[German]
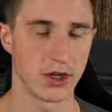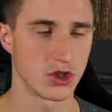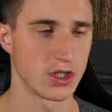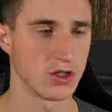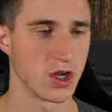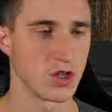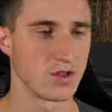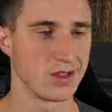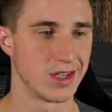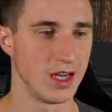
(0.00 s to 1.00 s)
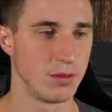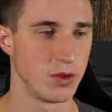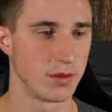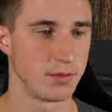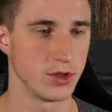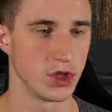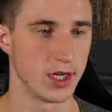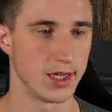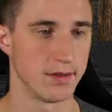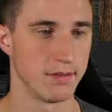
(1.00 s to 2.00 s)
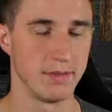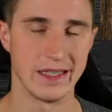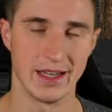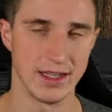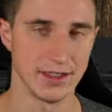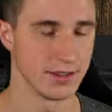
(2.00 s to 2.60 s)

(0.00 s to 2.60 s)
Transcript: stehen zur Auswahl: Trelleborg, Michelin, Michelin,